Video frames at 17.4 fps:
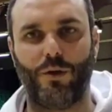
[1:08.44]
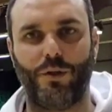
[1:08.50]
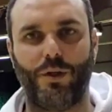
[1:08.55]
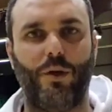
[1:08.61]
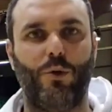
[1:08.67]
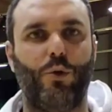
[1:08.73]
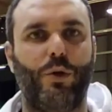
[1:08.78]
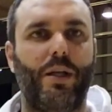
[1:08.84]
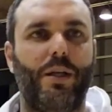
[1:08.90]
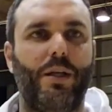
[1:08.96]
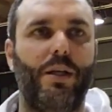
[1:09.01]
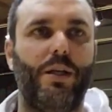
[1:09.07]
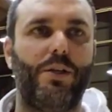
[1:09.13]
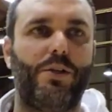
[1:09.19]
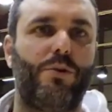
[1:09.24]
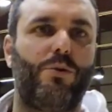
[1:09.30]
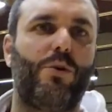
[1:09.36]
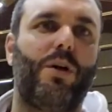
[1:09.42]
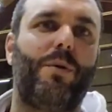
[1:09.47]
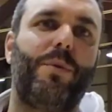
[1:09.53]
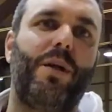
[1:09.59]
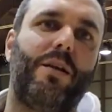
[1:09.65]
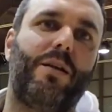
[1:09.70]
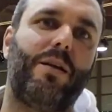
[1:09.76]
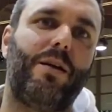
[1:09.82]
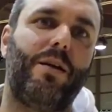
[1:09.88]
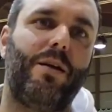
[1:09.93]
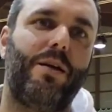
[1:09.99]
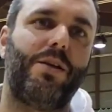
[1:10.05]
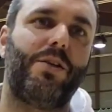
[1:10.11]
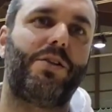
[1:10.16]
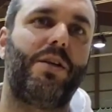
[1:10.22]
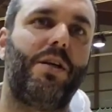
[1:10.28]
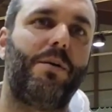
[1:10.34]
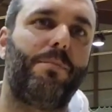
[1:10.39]
di lunedì sicuramente
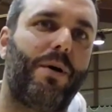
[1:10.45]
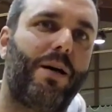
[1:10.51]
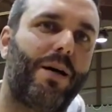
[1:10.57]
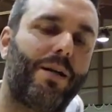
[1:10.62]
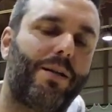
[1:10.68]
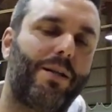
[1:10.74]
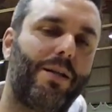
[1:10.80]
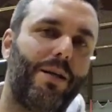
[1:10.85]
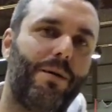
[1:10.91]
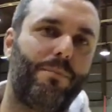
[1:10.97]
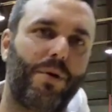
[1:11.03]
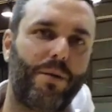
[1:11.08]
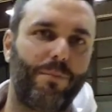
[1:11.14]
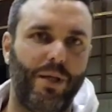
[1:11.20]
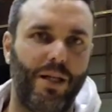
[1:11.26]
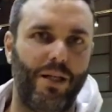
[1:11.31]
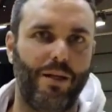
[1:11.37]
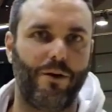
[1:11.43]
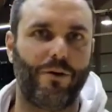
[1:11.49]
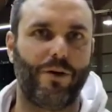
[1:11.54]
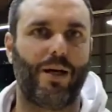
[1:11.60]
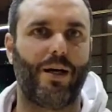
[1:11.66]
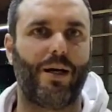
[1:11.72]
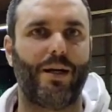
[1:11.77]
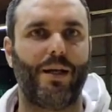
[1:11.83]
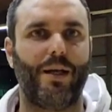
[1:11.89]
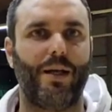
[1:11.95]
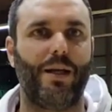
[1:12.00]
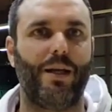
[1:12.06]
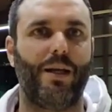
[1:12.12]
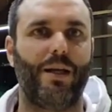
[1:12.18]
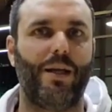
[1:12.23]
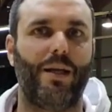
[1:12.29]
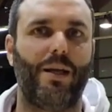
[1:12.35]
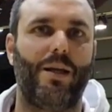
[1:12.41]
si riparte per
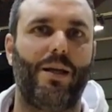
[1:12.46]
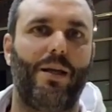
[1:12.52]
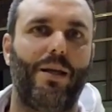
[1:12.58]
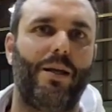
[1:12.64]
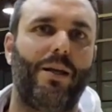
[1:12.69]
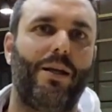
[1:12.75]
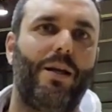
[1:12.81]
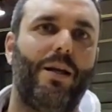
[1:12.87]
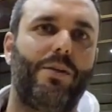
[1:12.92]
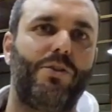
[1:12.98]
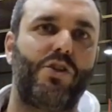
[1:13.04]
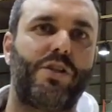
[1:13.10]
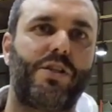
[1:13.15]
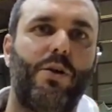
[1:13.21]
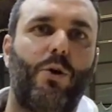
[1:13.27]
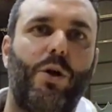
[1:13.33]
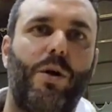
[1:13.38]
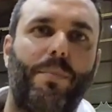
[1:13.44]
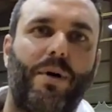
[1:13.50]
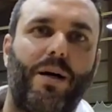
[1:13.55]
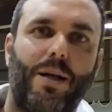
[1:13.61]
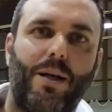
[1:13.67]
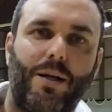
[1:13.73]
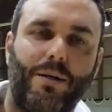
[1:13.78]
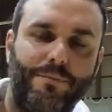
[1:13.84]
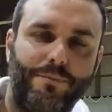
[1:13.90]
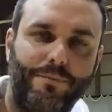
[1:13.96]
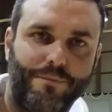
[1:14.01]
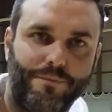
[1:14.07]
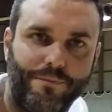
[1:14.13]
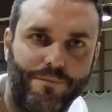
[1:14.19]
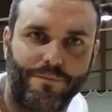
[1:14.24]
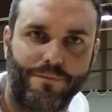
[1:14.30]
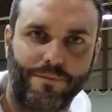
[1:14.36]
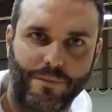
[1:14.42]
migliorare nella gestione palla
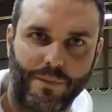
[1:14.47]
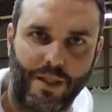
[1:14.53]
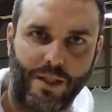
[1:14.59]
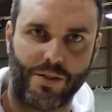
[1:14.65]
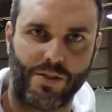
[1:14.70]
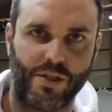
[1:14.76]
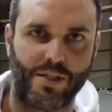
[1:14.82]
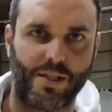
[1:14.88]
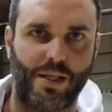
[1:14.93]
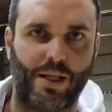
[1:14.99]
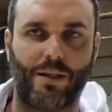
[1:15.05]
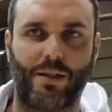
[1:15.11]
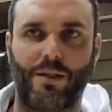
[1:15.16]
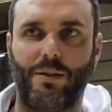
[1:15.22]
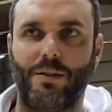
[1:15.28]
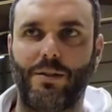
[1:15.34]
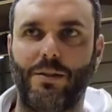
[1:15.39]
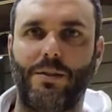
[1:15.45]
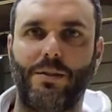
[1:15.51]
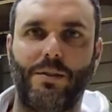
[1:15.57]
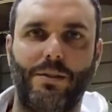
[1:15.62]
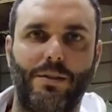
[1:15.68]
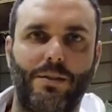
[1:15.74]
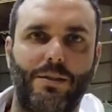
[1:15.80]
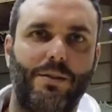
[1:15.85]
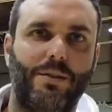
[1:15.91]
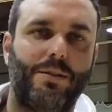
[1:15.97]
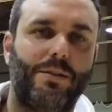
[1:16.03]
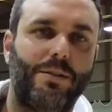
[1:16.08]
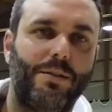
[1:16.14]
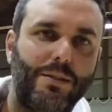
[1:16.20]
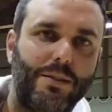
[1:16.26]
che c'è stato.